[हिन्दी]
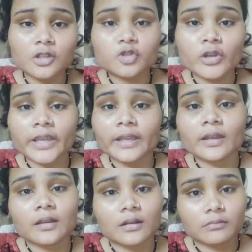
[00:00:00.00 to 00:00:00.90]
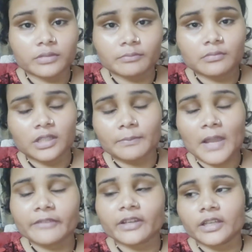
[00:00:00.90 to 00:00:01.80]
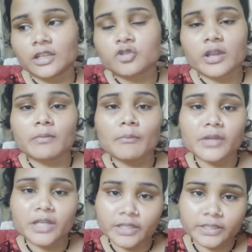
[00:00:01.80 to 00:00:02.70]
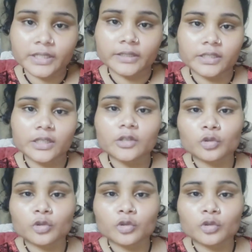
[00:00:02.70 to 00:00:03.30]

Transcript: जो है लिपाई वगैरह जो है मम्मी करती रहती हैं